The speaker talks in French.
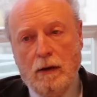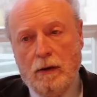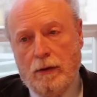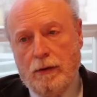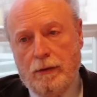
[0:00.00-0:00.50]

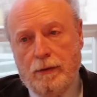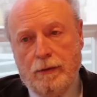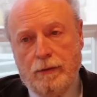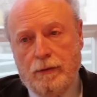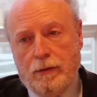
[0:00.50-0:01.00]

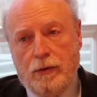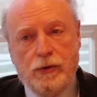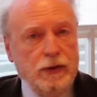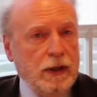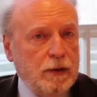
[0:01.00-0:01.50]
euh,
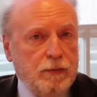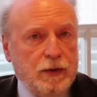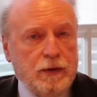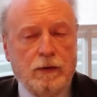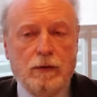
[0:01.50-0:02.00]
rejeté,
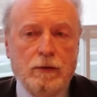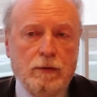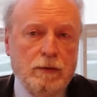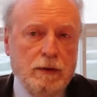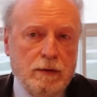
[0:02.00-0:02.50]

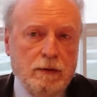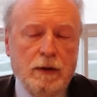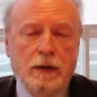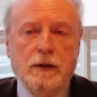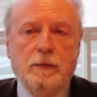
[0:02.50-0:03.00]
puisqu'il
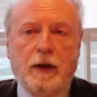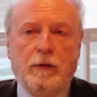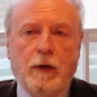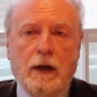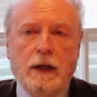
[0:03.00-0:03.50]

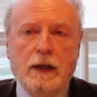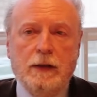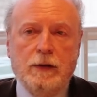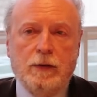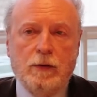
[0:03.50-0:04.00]

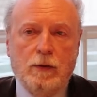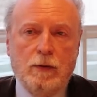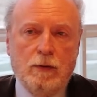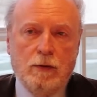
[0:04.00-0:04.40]
préférait son